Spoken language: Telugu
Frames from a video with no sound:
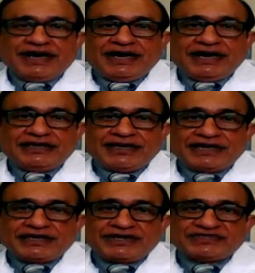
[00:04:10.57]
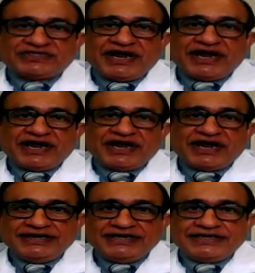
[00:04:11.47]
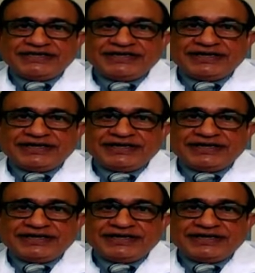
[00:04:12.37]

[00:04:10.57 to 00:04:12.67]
ఆ లంగ్ రక్తనాళాల్లోకి వెళ్ళి